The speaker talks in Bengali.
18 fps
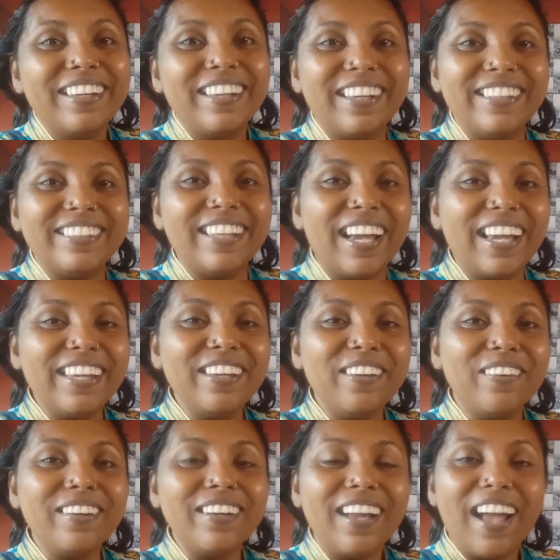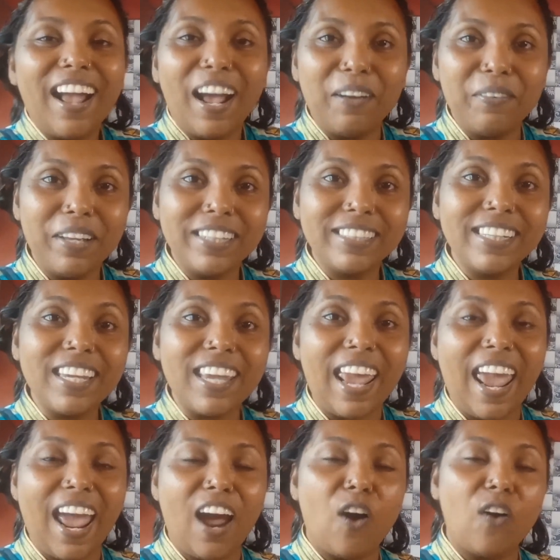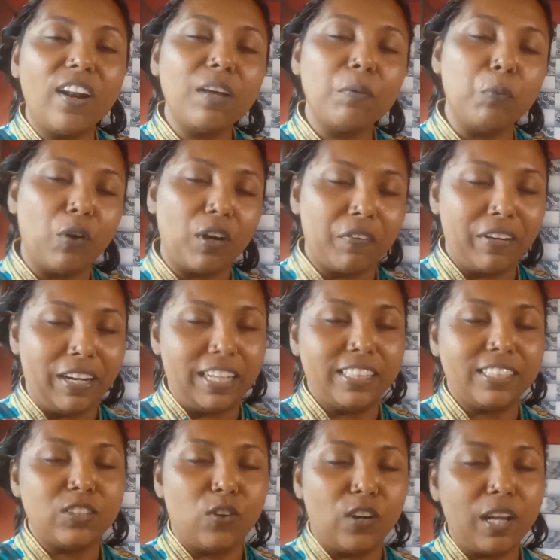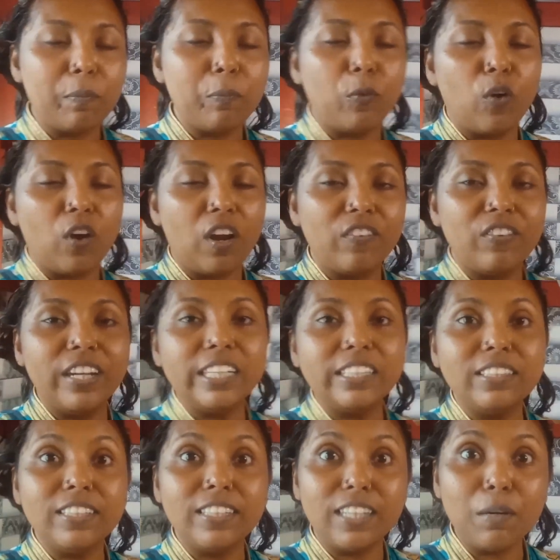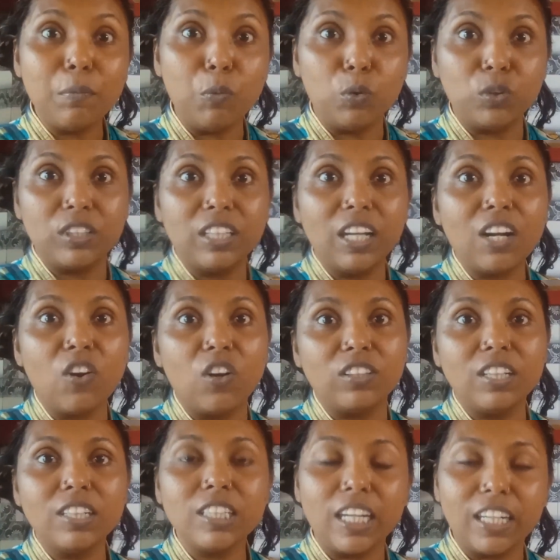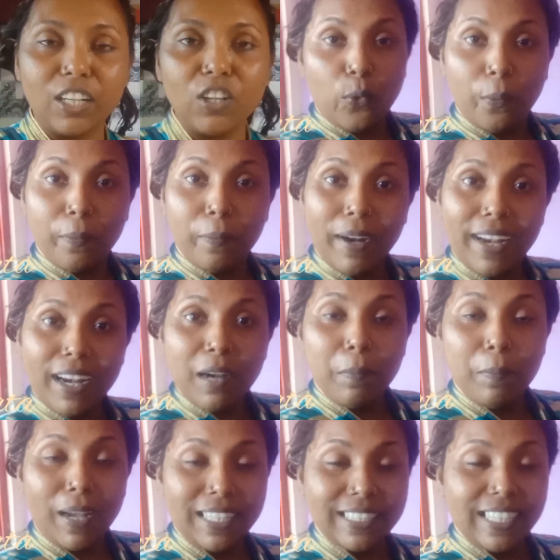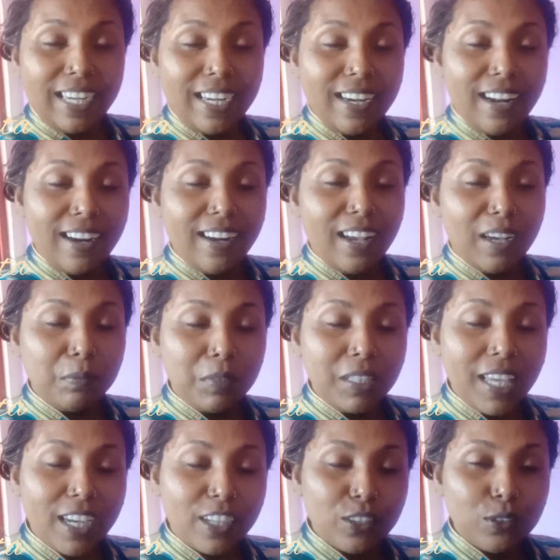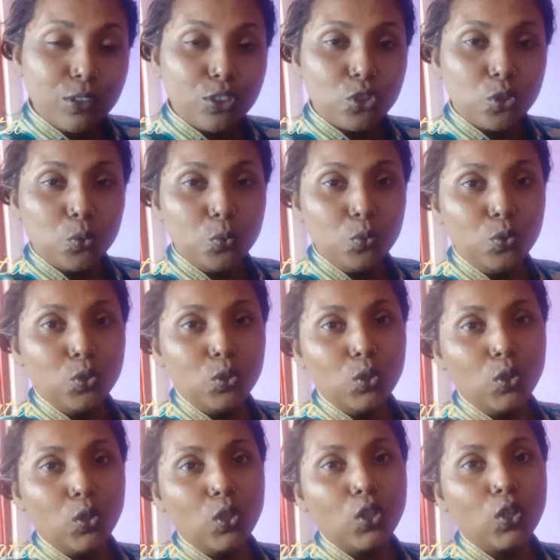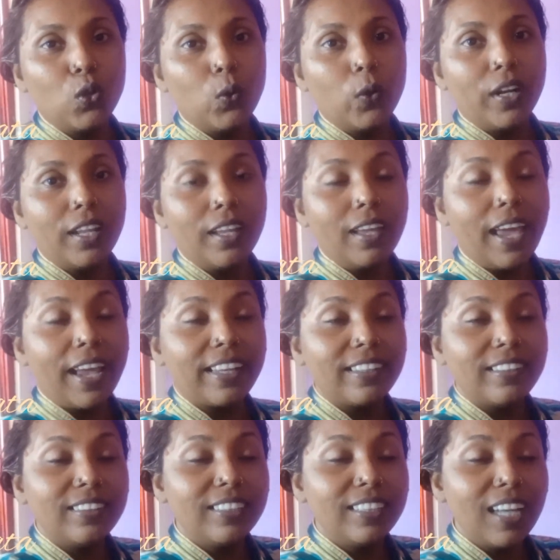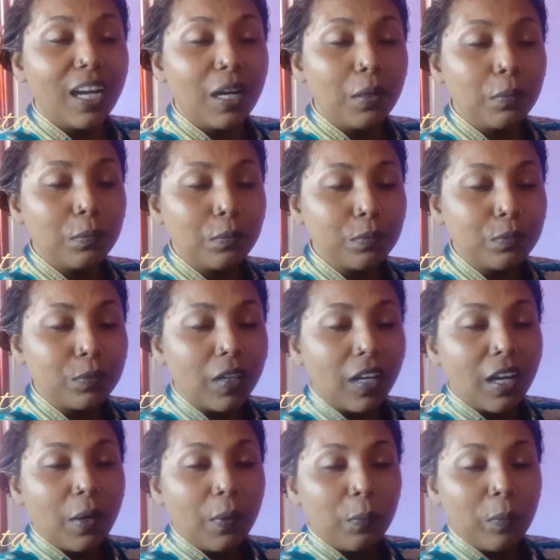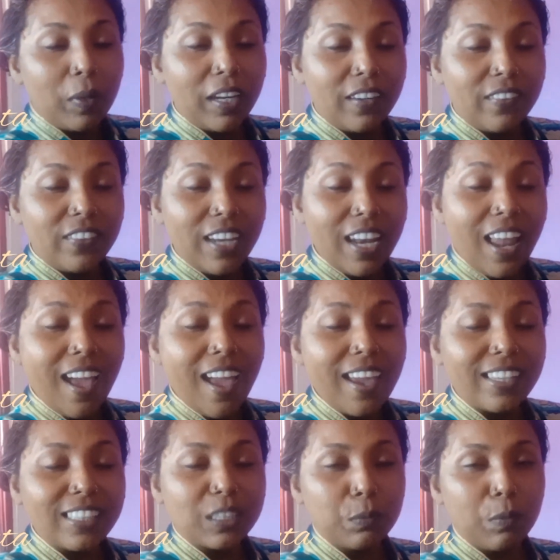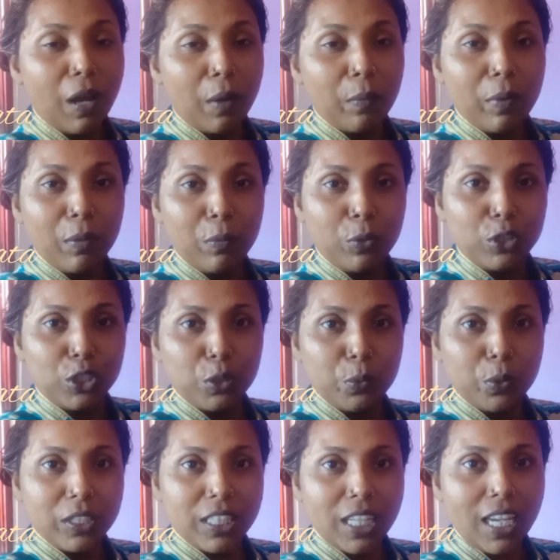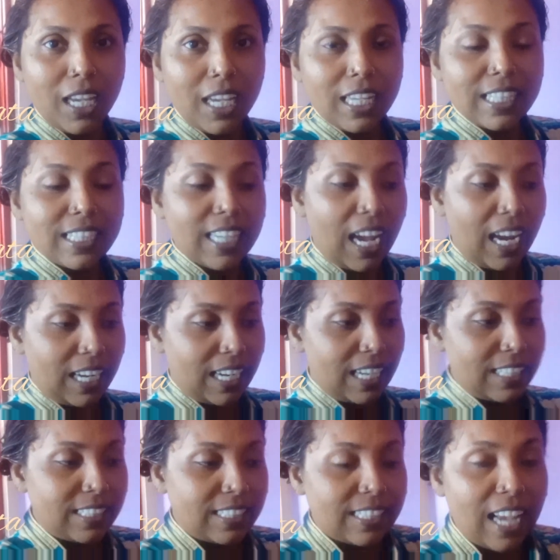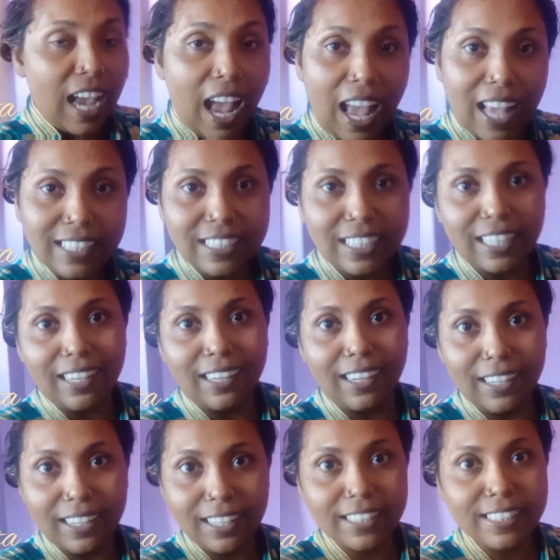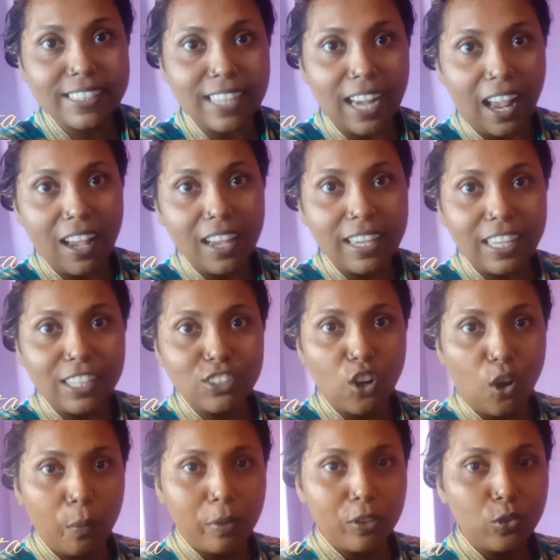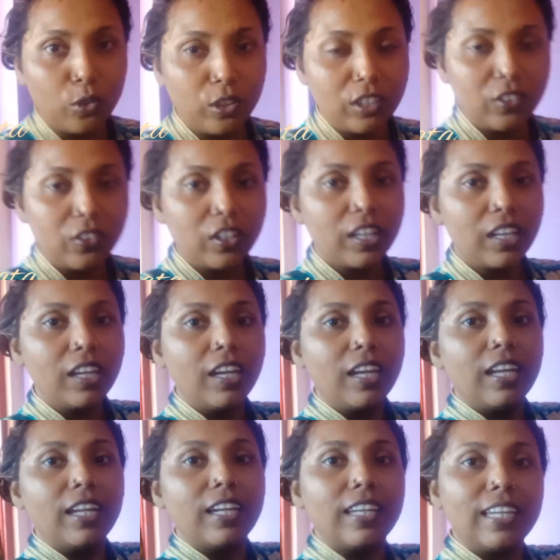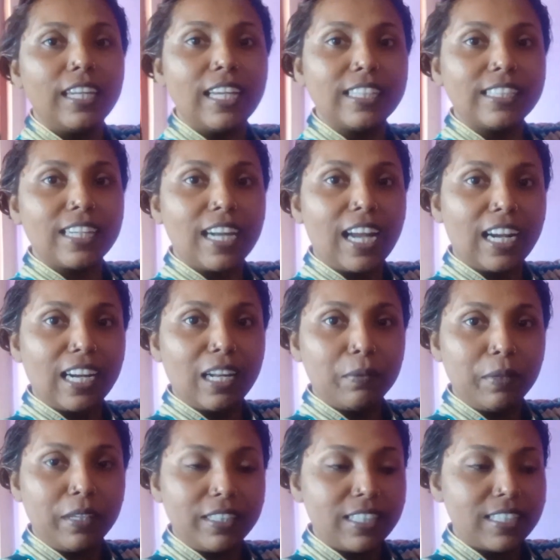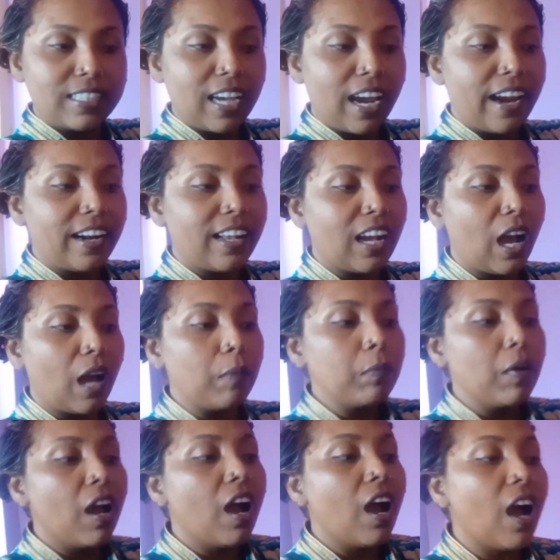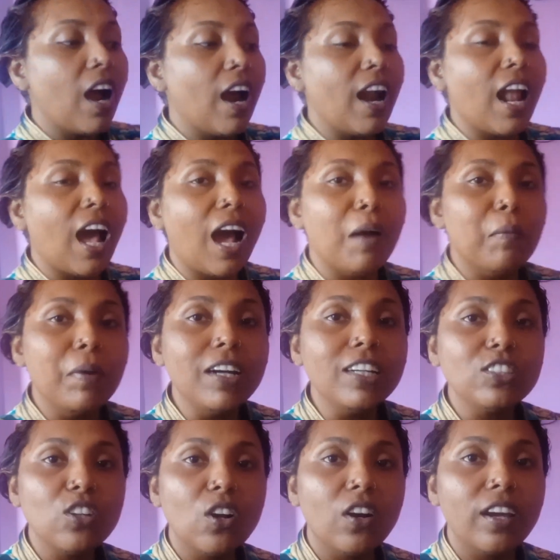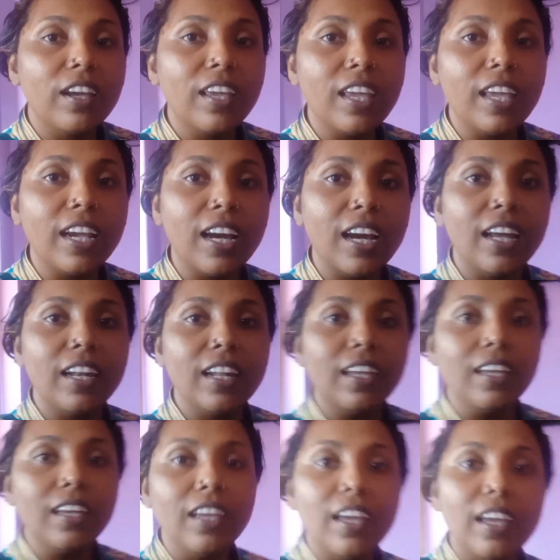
হ্যাঁ, যাই হোক আমি আজকে অনেক বকে ফেলেছি অনেক বকে ফেলেছি করেছি যেটা মোদ্দা কথা সে রবিবারের বাজার আর আমি এখন সুন্দর করে একদম মানে রিল্যাক্সভাবে বসে বসে চা খাচ্ছি আছে এখানে চা এই সবে তৈরি করে নিয়ে এসে রাখলাম এই যে চায়ের কাপ আর আমার সঙ্গে এখানে